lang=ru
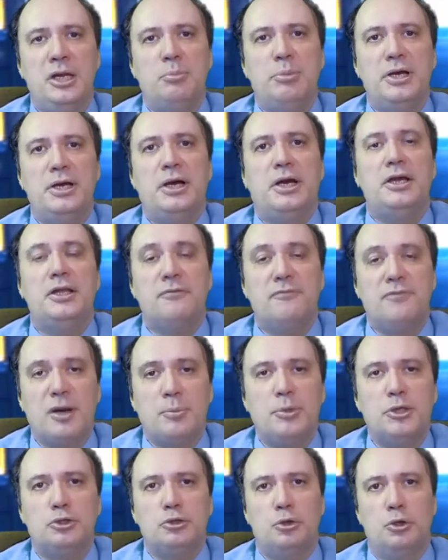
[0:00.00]
бы их
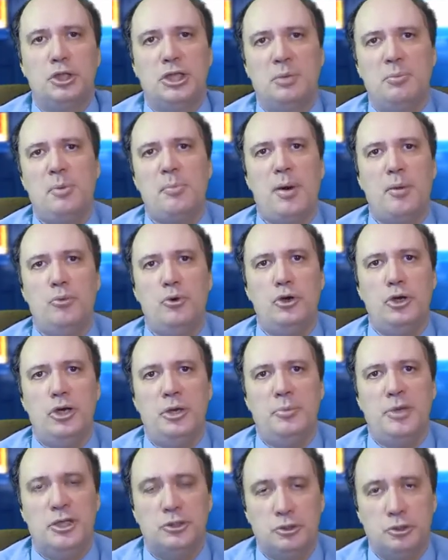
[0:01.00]
информационными
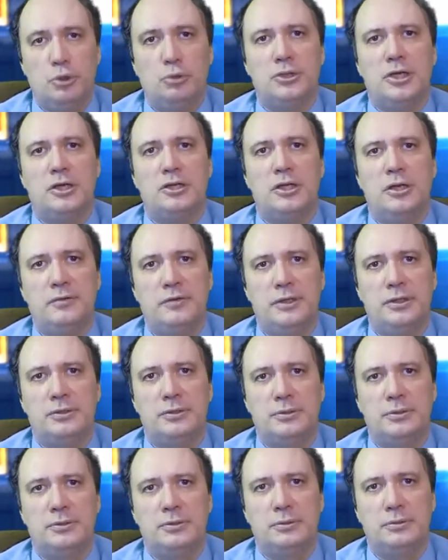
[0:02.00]
помоями с ног до головы.
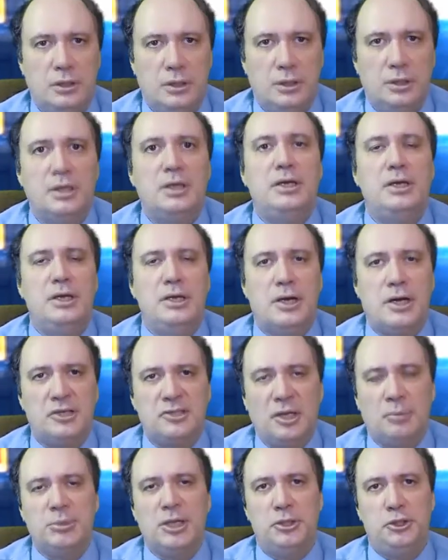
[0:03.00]
И
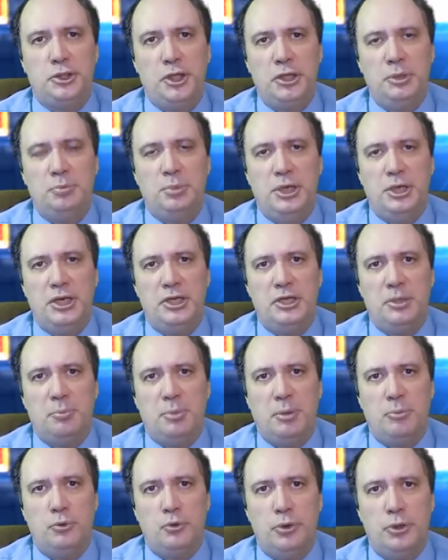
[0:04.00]
разоблачить бы эти
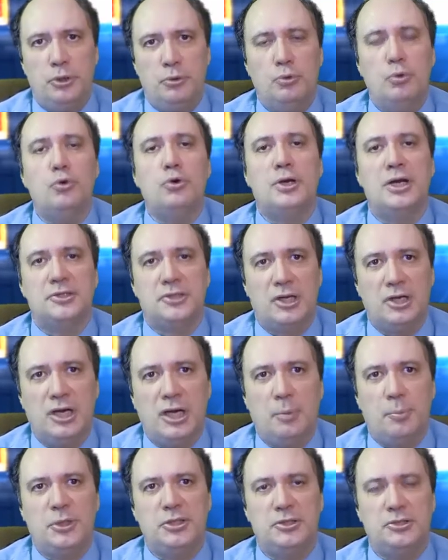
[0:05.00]
помои у указанных
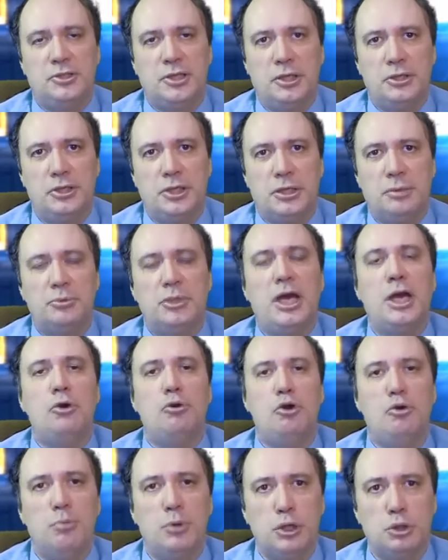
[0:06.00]
оппозиционеров, да и у
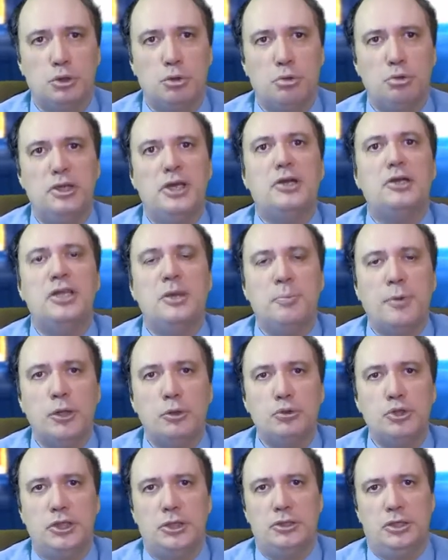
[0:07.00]
любых других, не
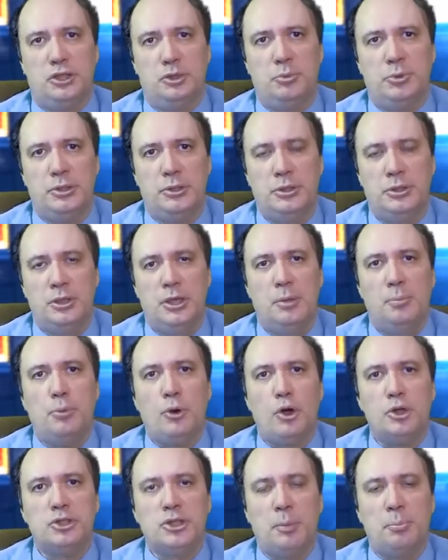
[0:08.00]
получилось бы.
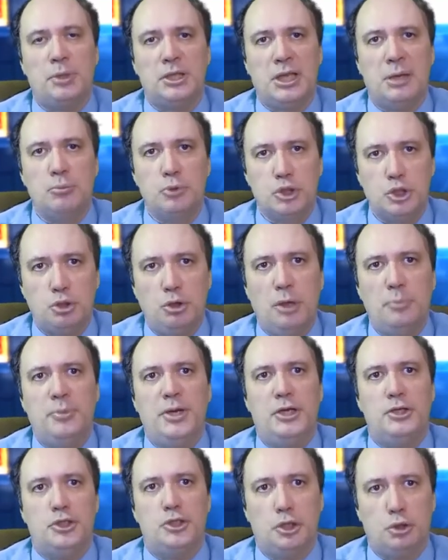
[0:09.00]
Просто потому, что,
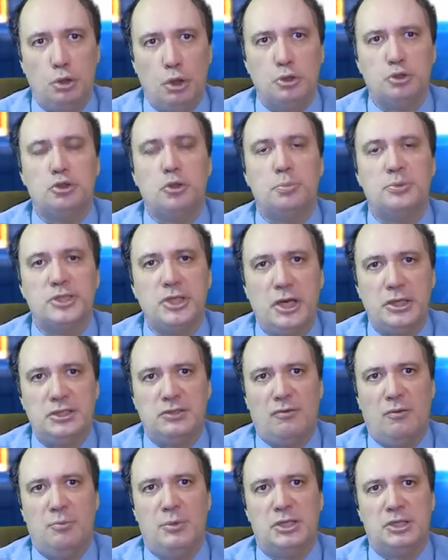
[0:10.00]
опять же, доступ к
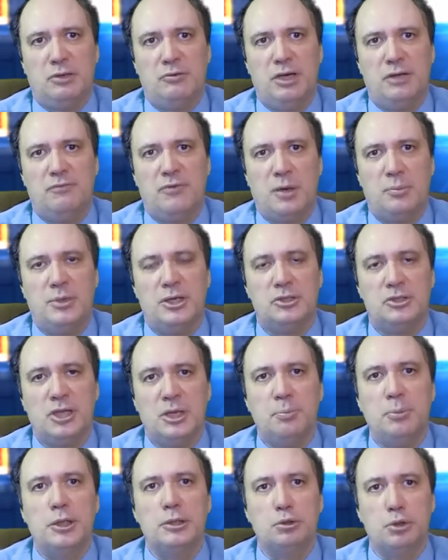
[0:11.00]
средствам массовой информации
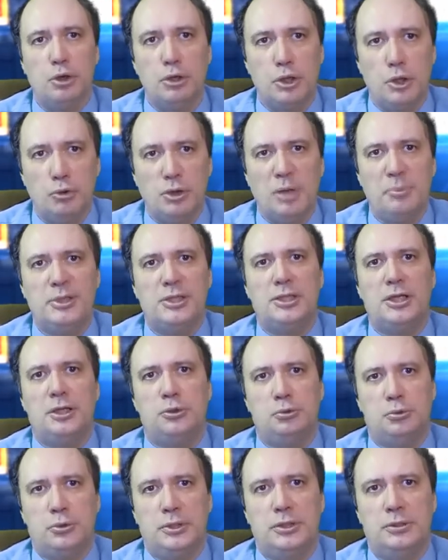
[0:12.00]
был только у
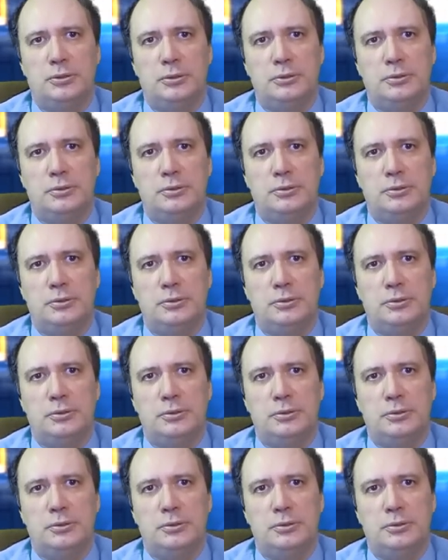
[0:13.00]
номенклатуры.